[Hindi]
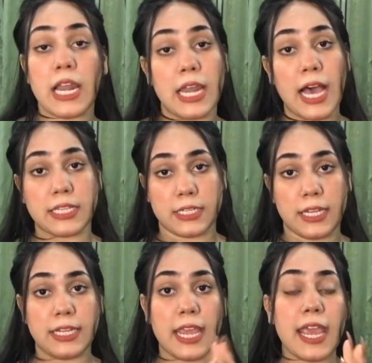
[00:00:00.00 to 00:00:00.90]
लास्ट
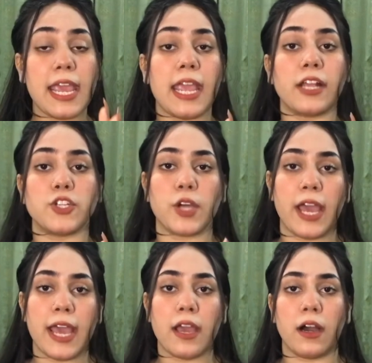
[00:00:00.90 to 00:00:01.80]
ये एक जो
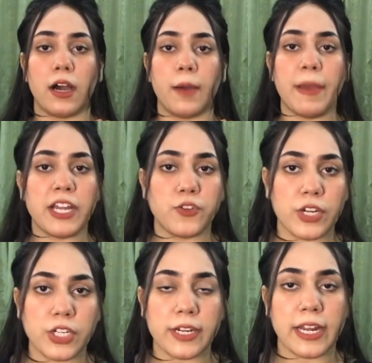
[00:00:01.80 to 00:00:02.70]
है
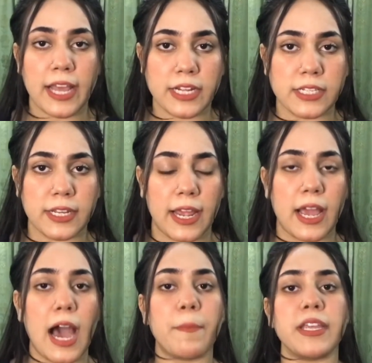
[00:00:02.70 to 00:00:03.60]
पेनिट्रेशन इन्हेंसर
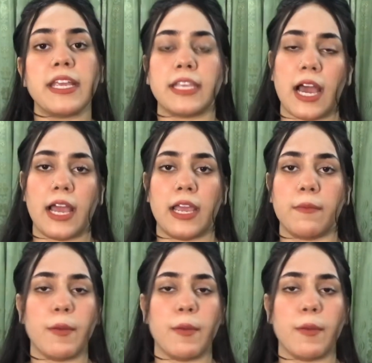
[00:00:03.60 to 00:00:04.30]
है अब ये क्या है